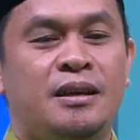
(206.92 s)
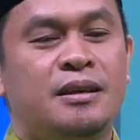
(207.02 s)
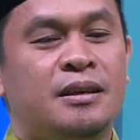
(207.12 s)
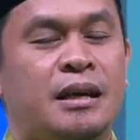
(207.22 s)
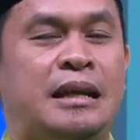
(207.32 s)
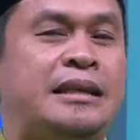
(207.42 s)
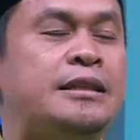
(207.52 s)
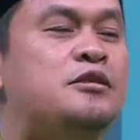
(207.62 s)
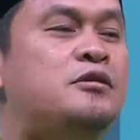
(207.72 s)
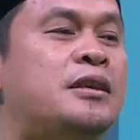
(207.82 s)
karena kita
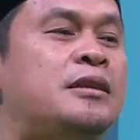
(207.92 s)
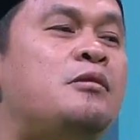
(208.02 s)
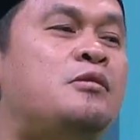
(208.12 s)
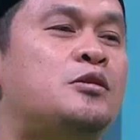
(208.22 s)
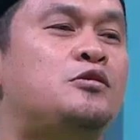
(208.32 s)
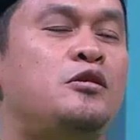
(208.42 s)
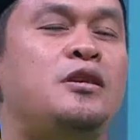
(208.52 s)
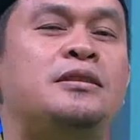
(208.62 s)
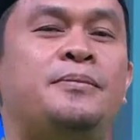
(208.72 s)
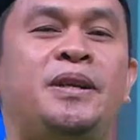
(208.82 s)
sudah tahu Rasulullah
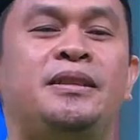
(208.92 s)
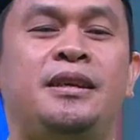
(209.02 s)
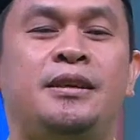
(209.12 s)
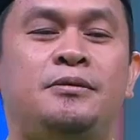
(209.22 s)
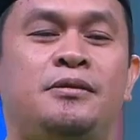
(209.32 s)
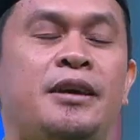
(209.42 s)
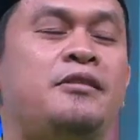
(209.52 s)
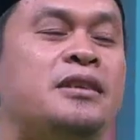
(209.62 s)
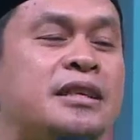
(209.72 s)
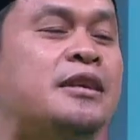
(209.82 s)
seperti itu. Ayo
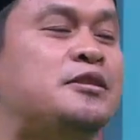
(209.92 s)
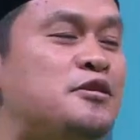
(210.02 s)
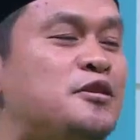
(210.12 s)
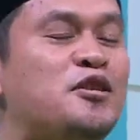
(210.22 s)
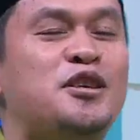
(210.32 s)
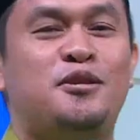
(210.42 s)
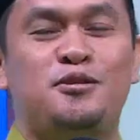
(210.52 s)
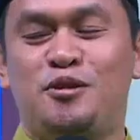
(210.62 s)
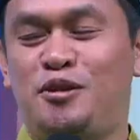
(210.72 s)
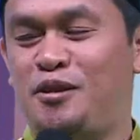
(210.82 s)
kita contohi
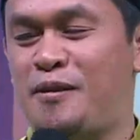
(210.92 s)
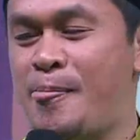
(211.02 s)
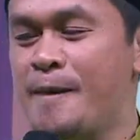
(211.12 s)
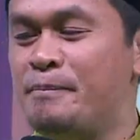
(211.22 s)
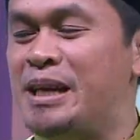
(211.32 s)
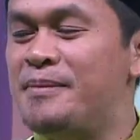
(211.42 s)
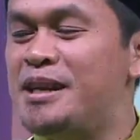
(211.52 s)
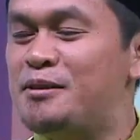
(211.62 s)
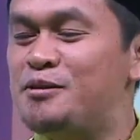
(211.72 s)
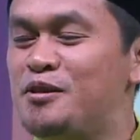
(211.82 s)
Rasulullah. Bagaimana
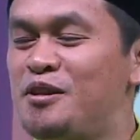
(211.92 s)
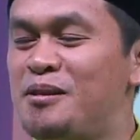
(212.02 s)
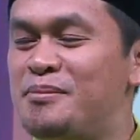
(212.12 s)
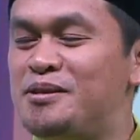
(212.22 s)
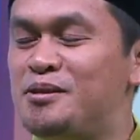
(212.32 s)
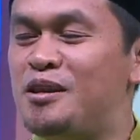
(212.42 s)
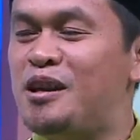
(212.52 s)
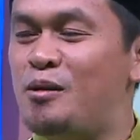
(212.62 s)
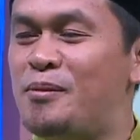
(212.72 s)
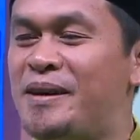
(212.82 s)
Rasulullah mencontohi kalau
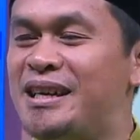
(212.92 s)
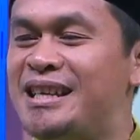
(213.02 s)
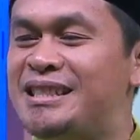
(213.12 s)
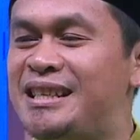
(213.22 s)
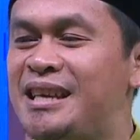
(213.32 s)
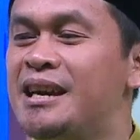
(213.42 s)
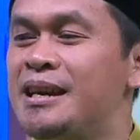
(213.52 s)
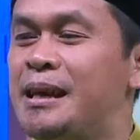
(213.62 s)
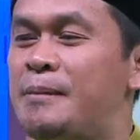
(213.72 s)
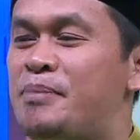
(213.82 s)
memanggil istrinya
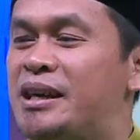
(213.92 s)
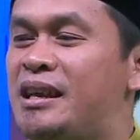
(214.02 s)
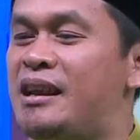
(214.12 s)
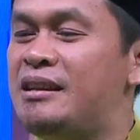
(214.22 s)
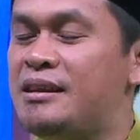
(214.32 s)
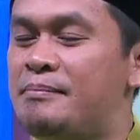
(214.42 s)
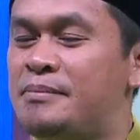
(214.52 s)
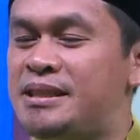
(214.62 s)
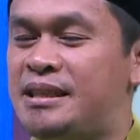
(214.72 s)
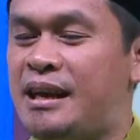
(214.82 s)
dengan panggilan yang
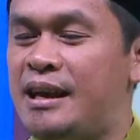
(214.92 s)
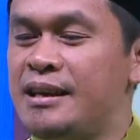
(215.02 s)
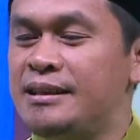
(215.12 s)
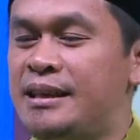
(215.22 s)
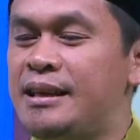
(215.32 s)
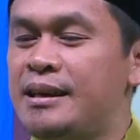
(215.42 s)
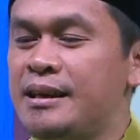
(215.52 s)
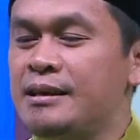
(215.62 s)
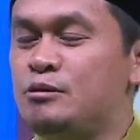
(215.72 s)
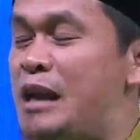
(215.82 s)
mesra. Jadi
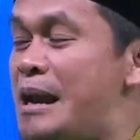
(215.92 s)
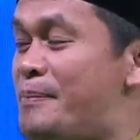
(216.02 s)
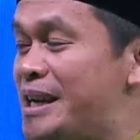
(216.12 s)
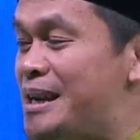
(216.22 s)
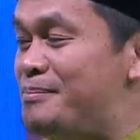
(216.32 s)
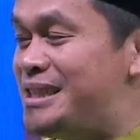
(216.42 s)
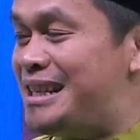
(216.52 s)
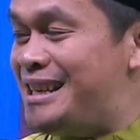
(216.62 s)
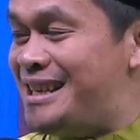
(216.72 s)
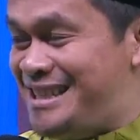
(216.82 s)
sudah ada panggilan
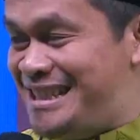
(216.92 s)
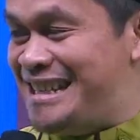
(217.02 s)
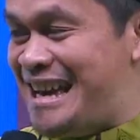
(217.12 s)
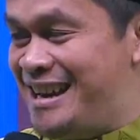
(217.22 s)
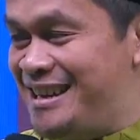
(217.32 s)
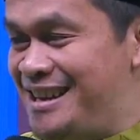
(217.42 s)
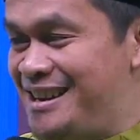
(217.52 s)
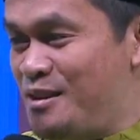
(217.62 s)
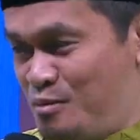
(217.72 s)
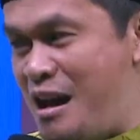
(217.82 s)
mesra istrinya?
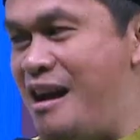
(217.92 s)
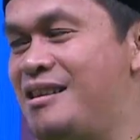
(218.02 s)
Udah. Udah ada. Udah